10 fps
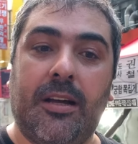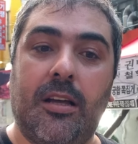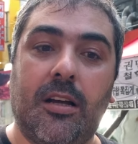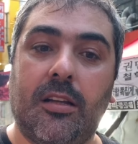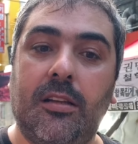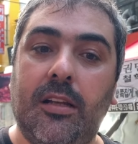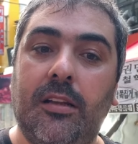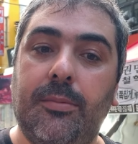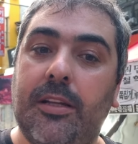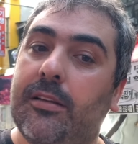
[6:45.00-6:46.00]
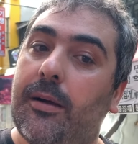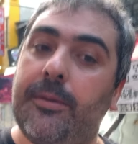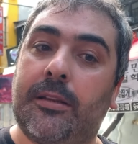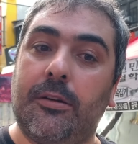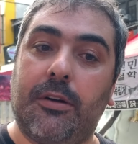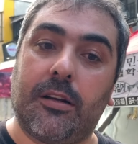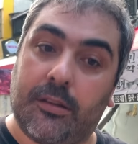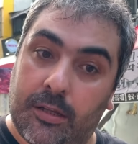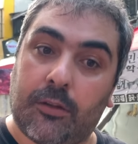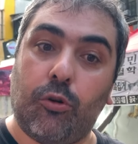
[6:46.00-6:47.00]
bakan kadının elinde bir de tablet de var.
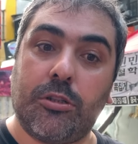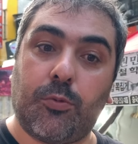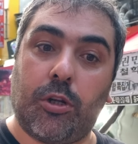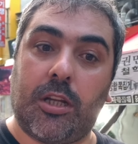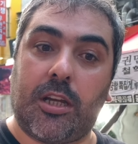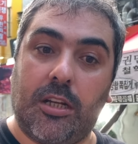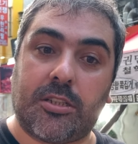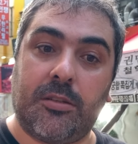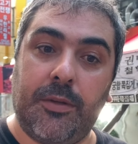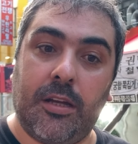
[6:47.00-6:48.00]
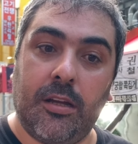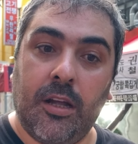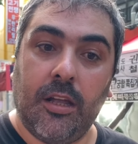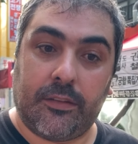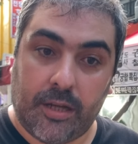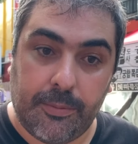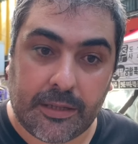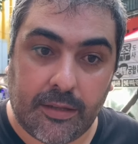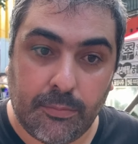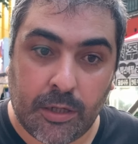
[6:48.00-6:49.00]
Teknoloji bu kadar gelişti mi ya?
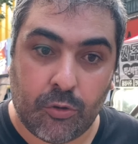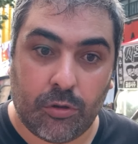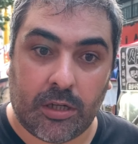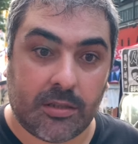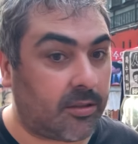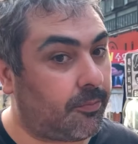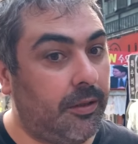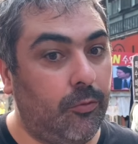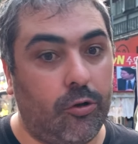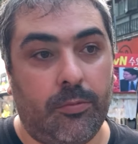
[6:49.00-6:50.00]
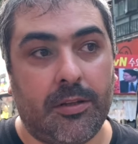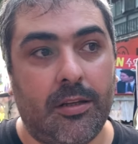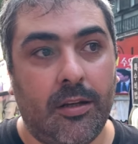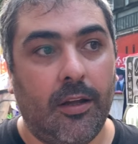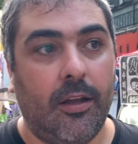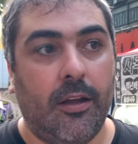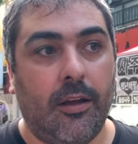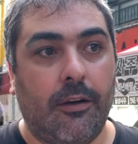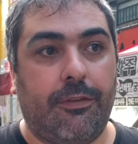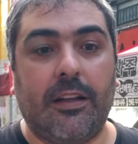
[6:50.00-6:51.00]
Tabletten mi bakıyorlar artık bilmiyorum ki.
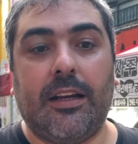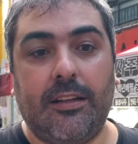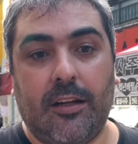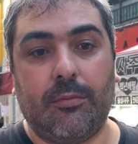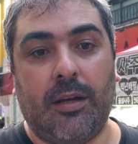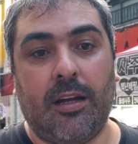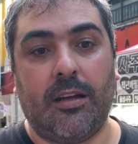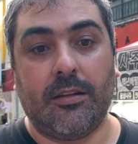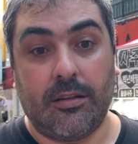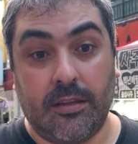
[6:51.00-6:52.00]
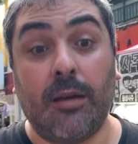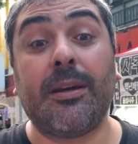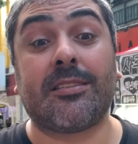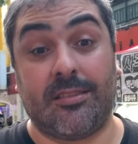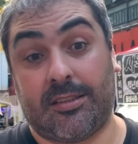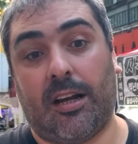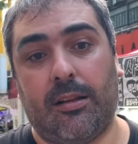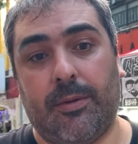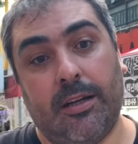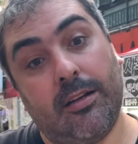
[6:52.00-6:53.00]
Fala inanma, yemeksiz
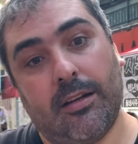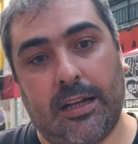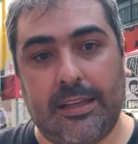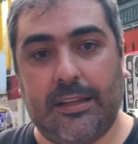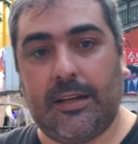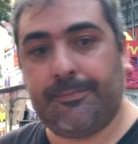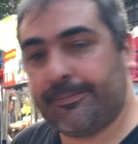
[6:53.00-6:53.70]
kalma. Hadi gidelim.